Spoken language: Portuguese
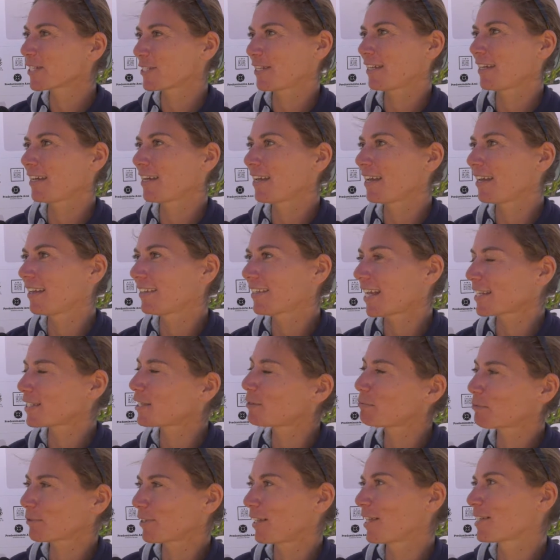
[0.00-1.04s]
eh, a Taça
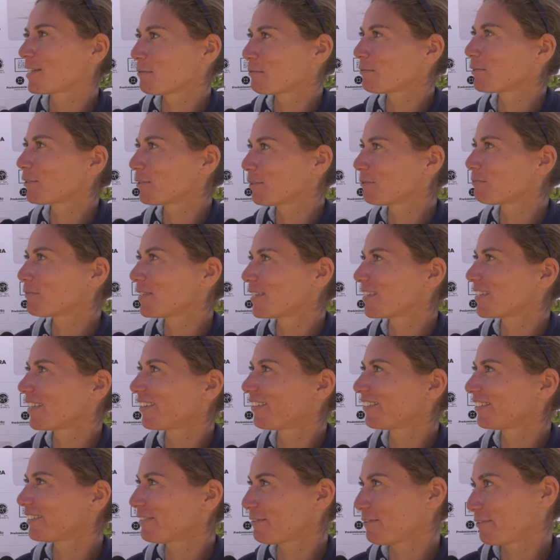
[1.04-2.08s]
de Portugal é sempre uma
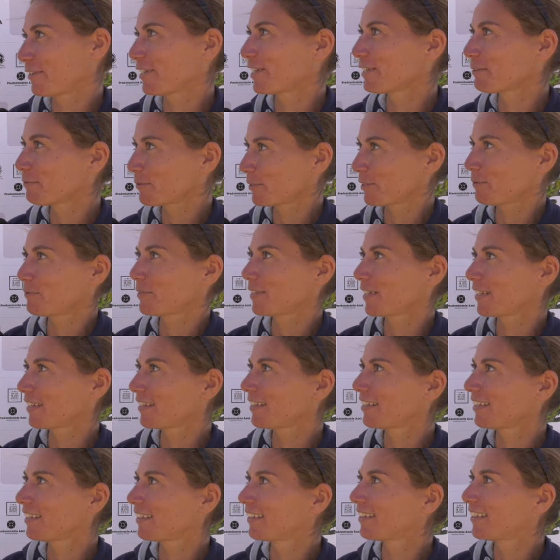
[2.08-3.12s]
competição diferente, porque estamos
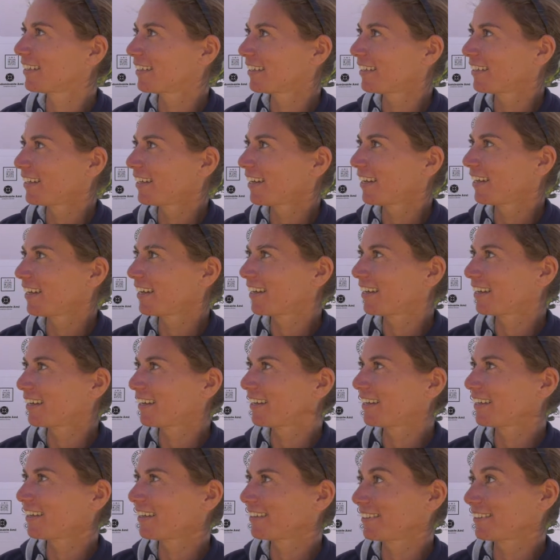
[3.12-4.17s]
aqui
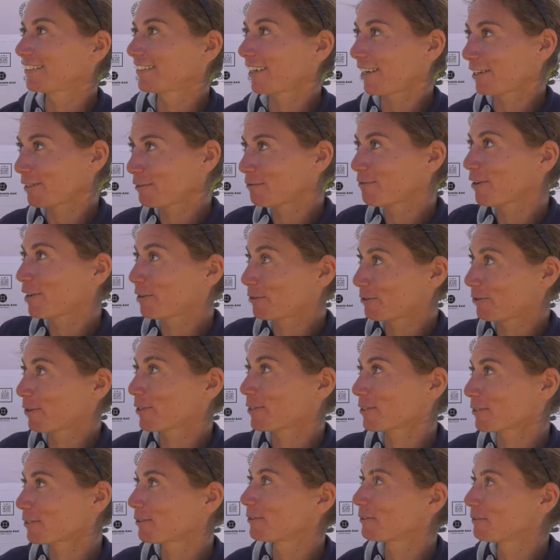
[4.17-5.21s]
uh, a tentar levar o
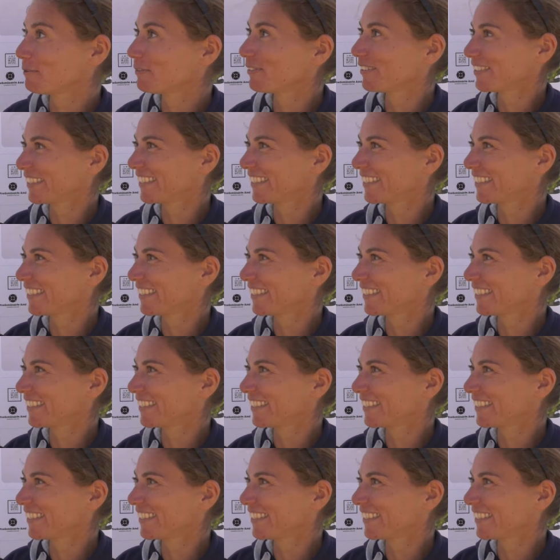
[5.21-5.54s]
nosso clube